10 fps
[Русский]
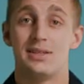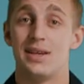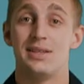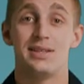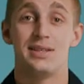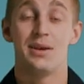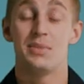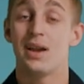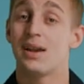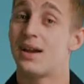
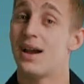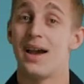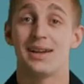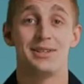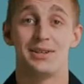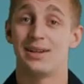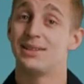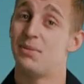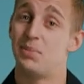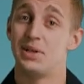Средиземье как
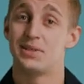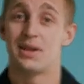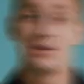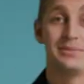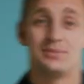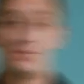никогда близко.